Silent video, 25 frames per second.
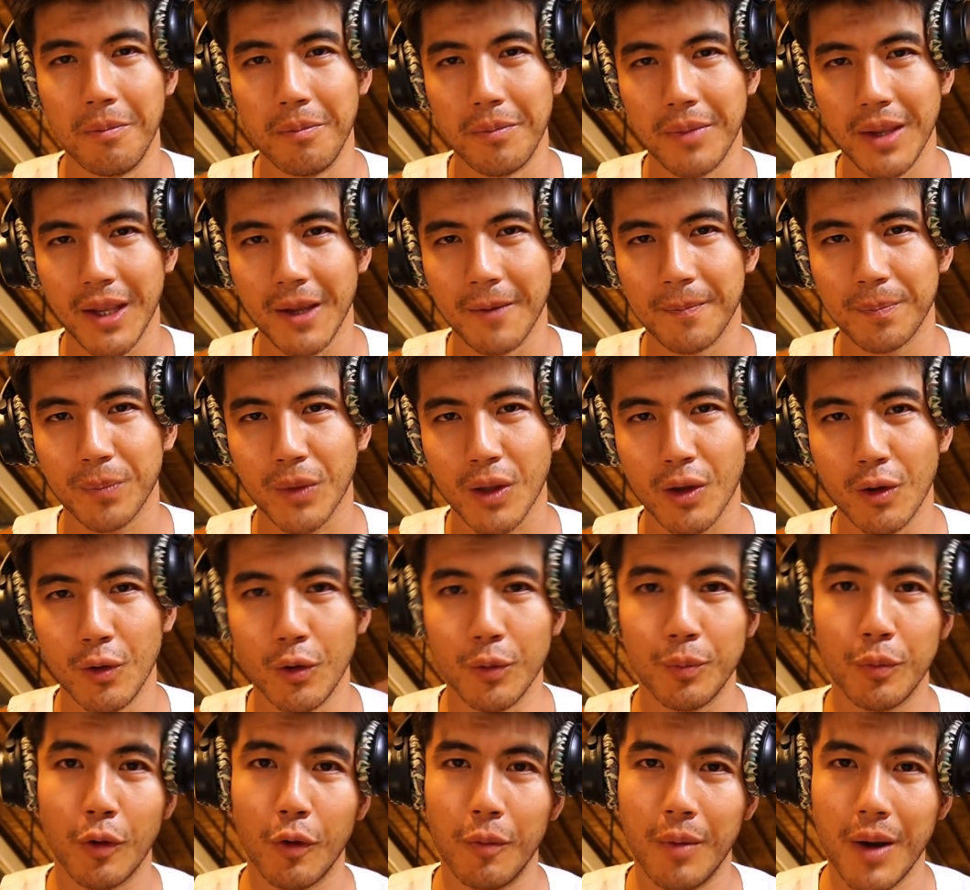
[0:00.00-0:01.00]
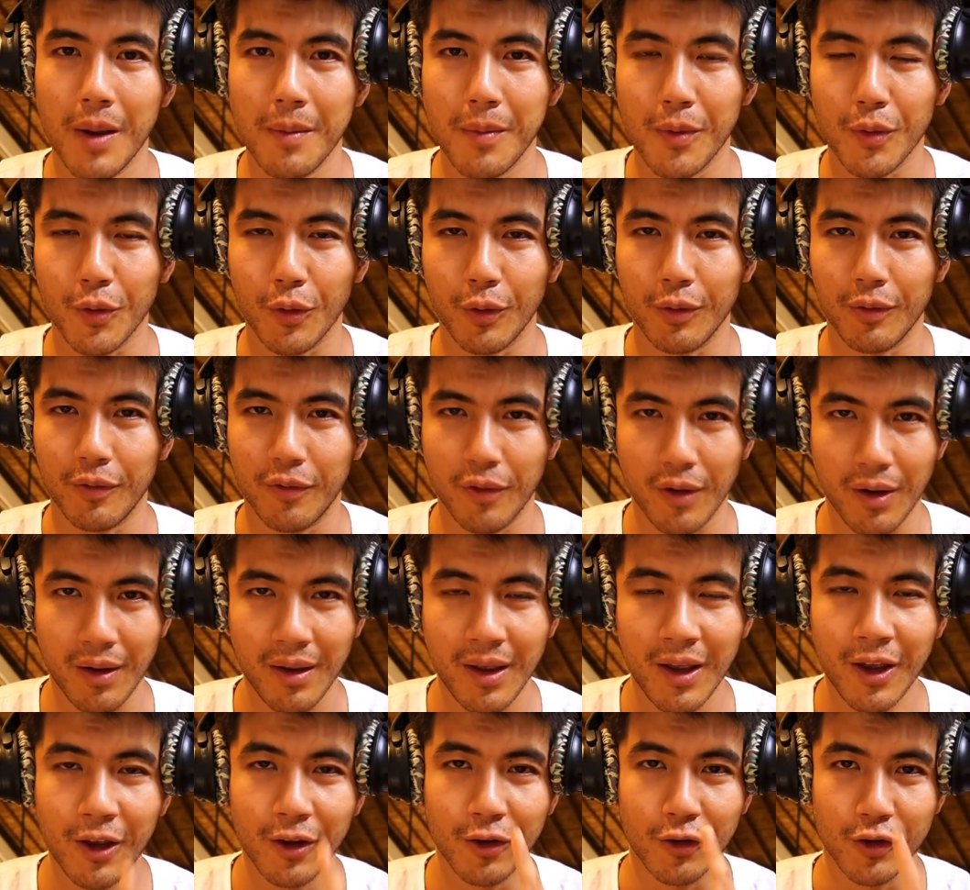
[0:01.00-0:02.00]
Mais le problème, encore une fois,
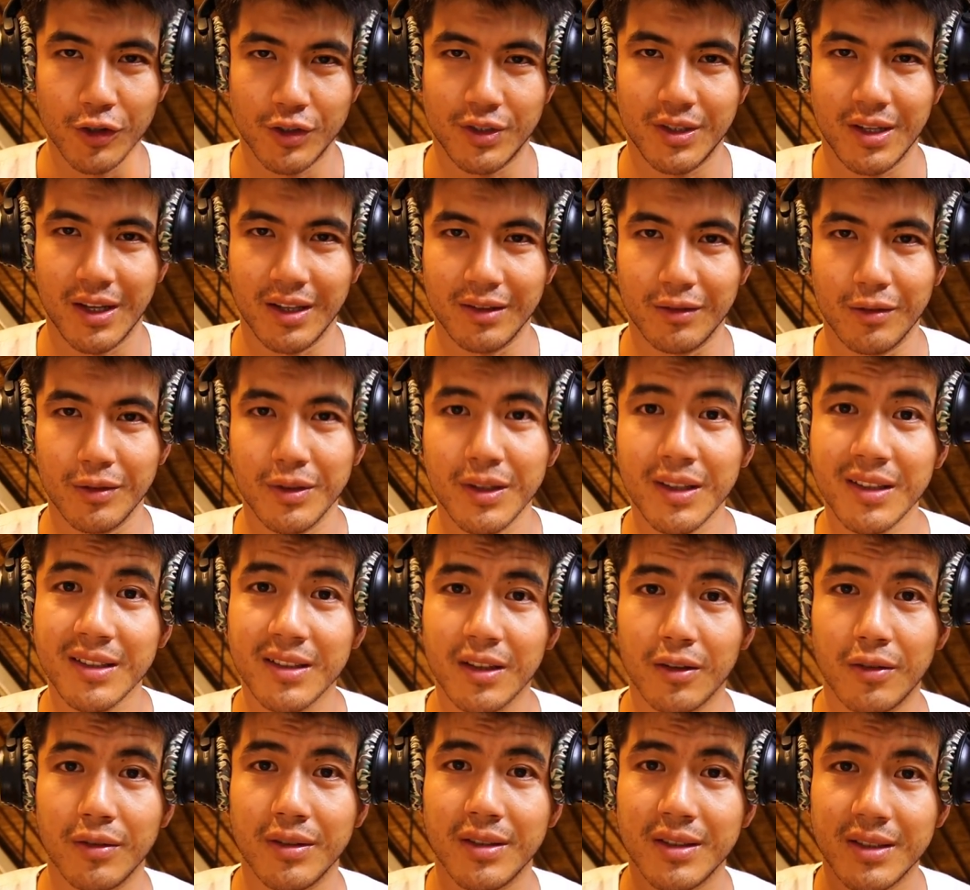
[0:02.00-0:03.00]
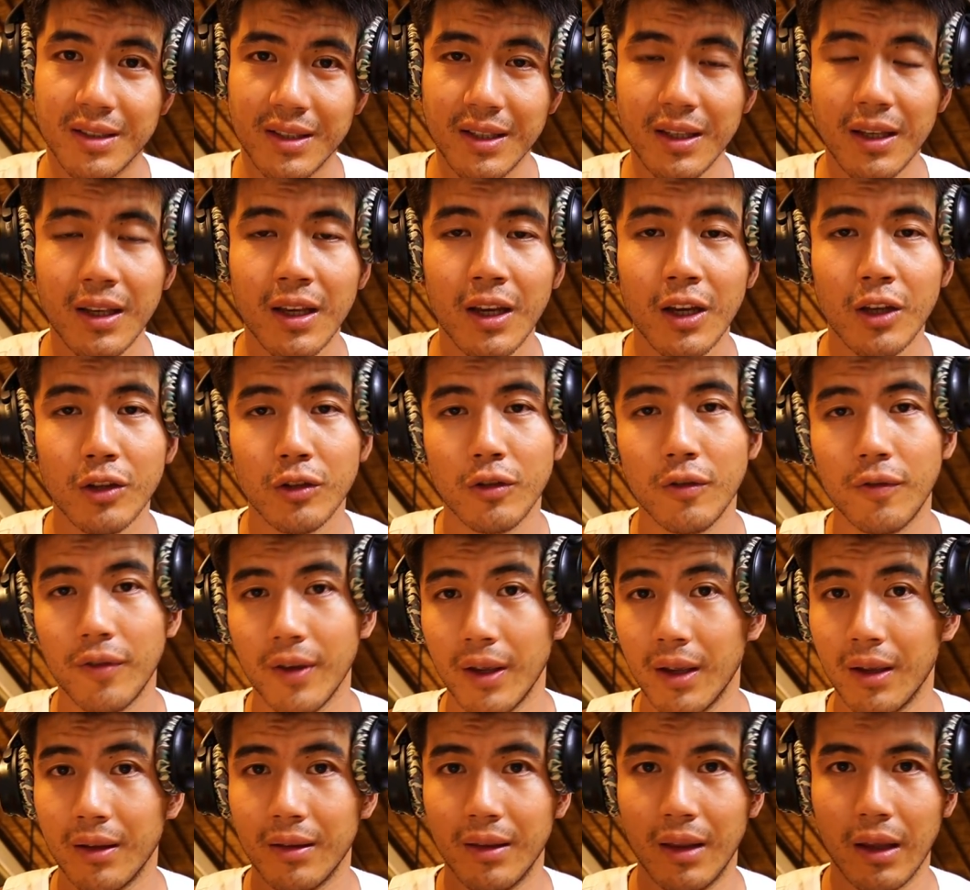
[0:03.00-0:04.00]
que je tiens à te dire, c'est que si tu
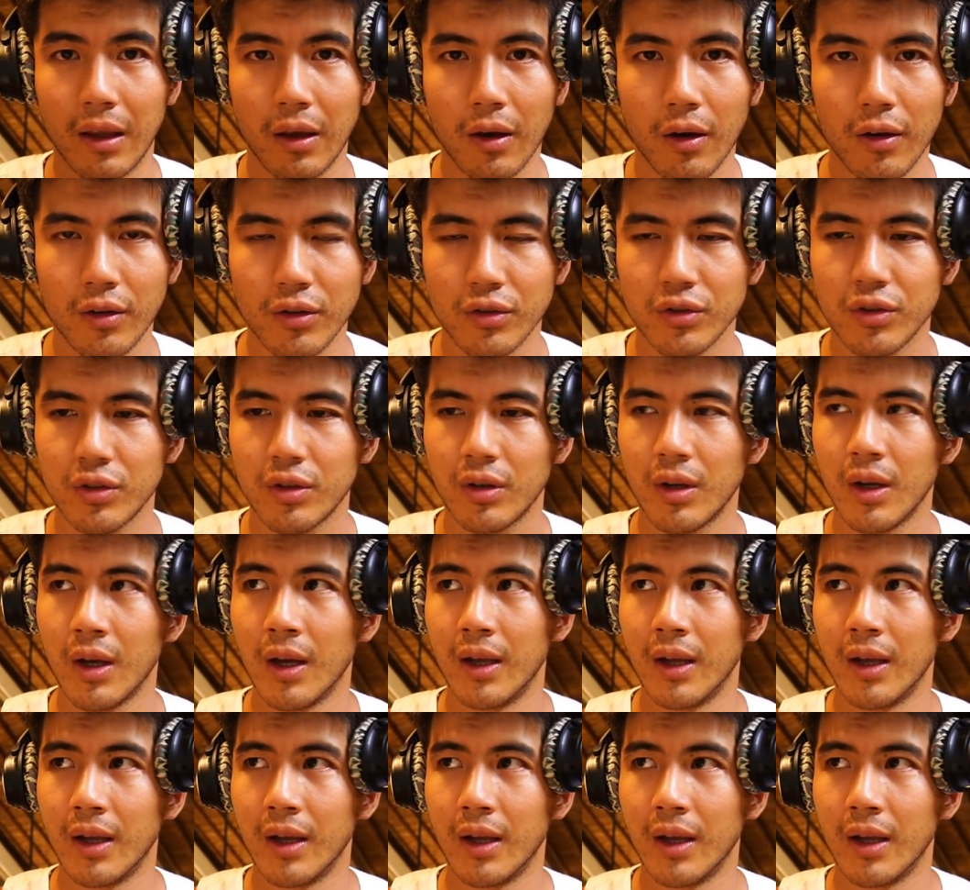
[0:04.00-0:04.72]
fais des crunchs,